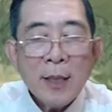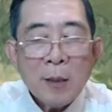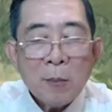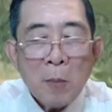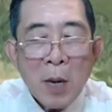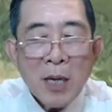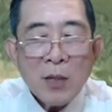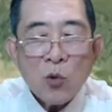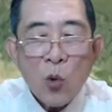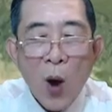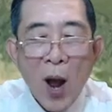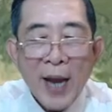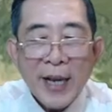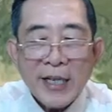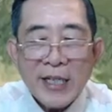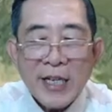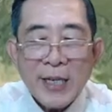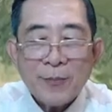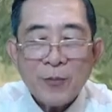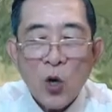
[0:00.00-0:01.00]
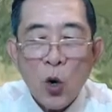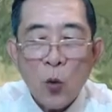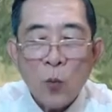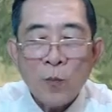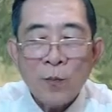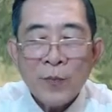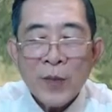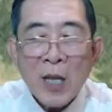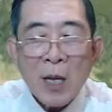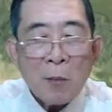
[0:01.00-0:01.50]
Bên ngoài kim
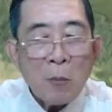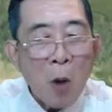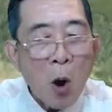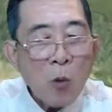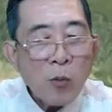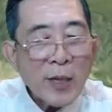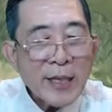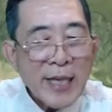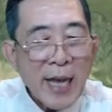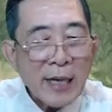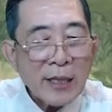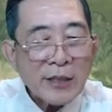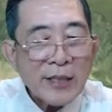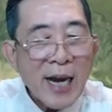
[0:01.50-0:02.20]
cung, một cái dần